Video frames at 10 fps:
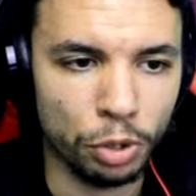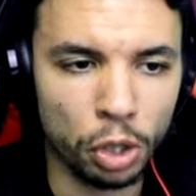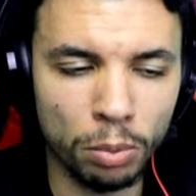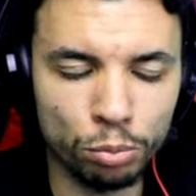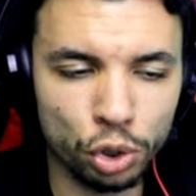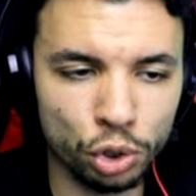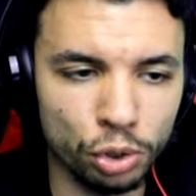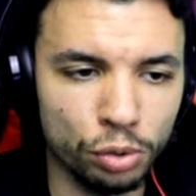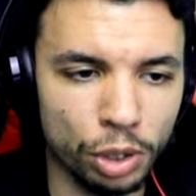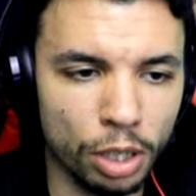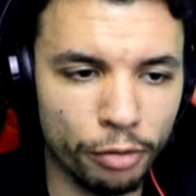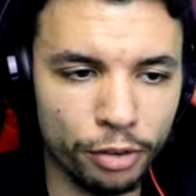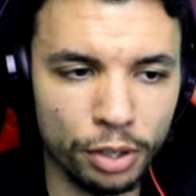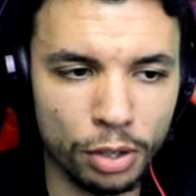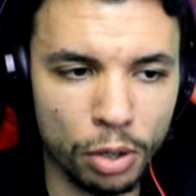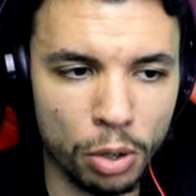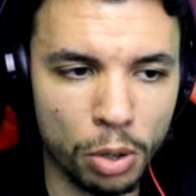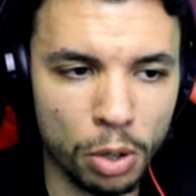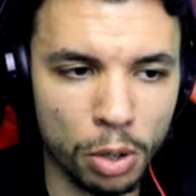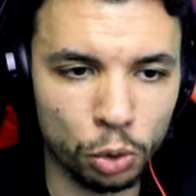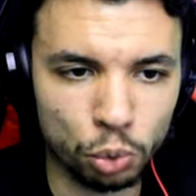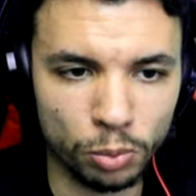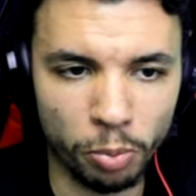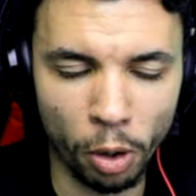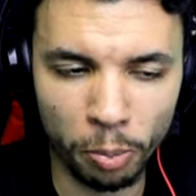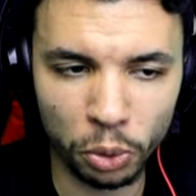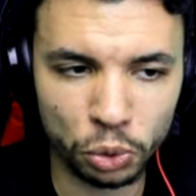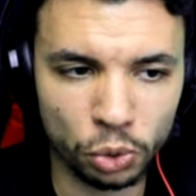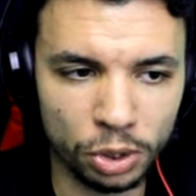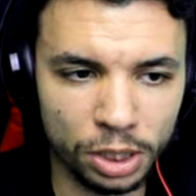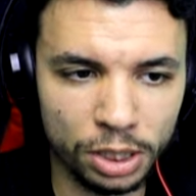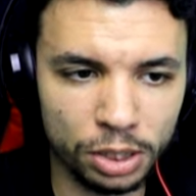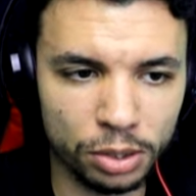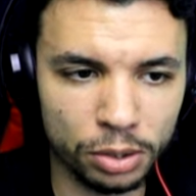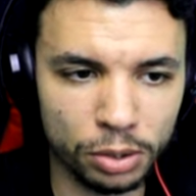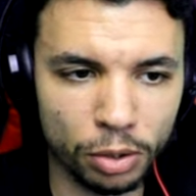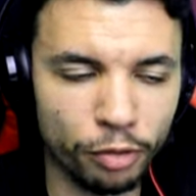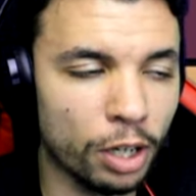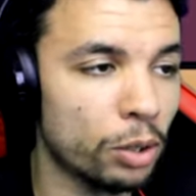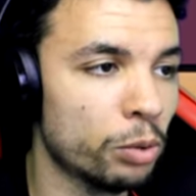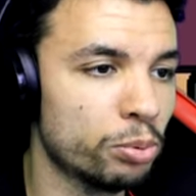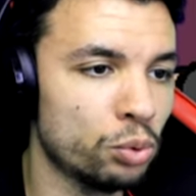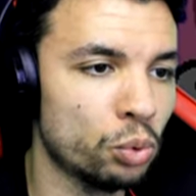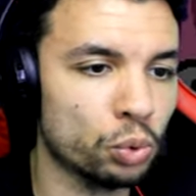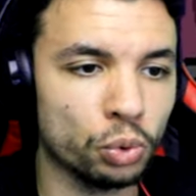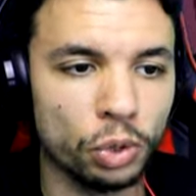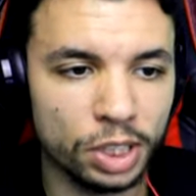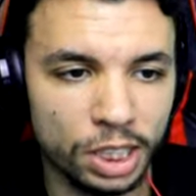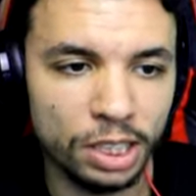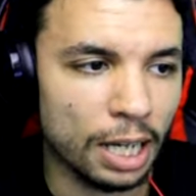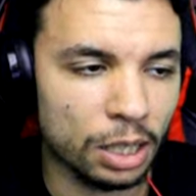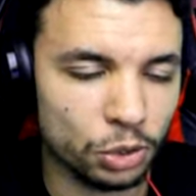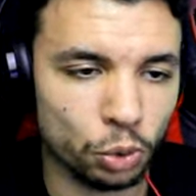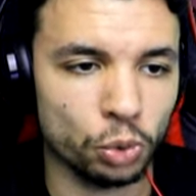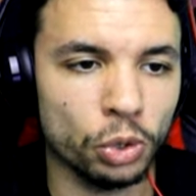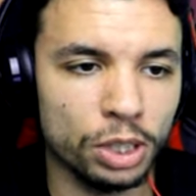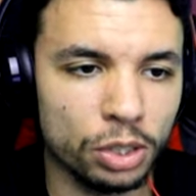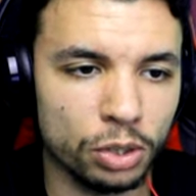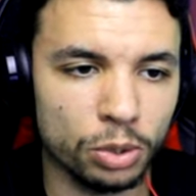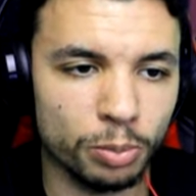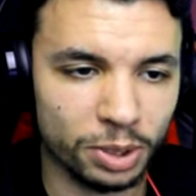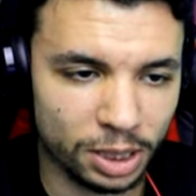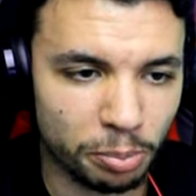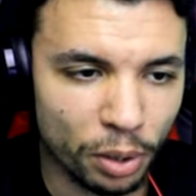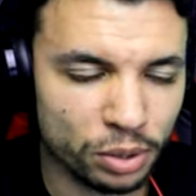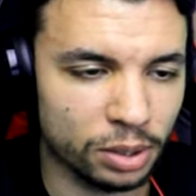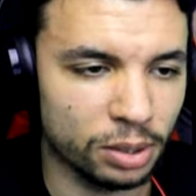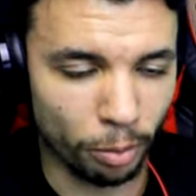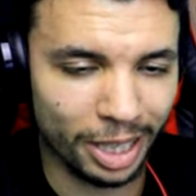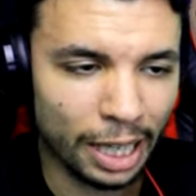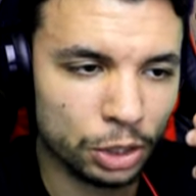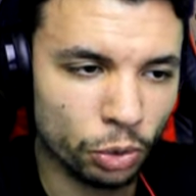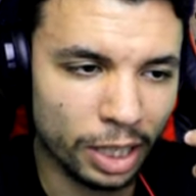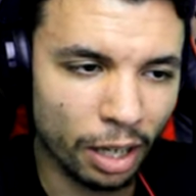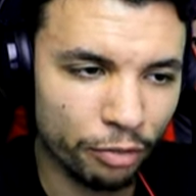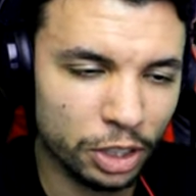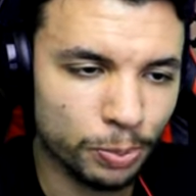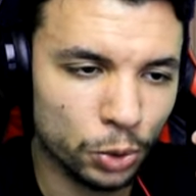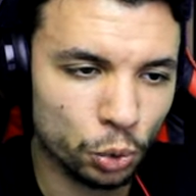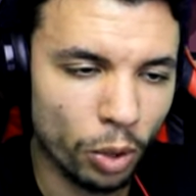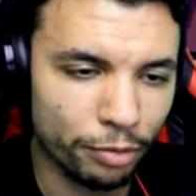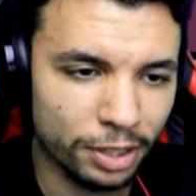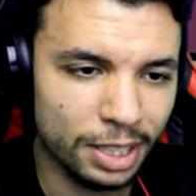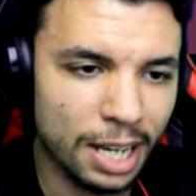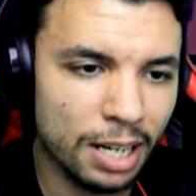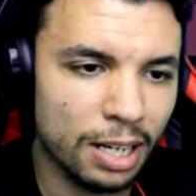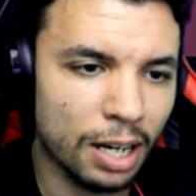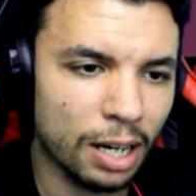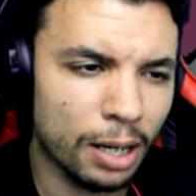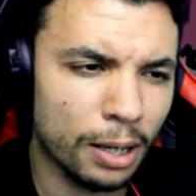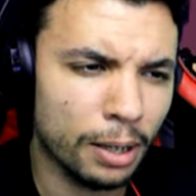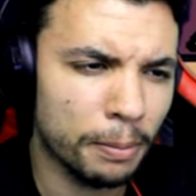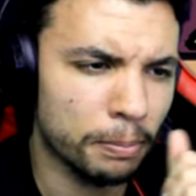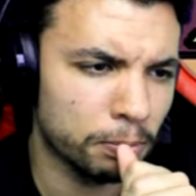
Mais quand même GG. Il a fait euh, son propre Sonic... enfin, plutôt son Sunky à la sauce Sonic PC Port. De manière à ce que les graphismes soient fidèles à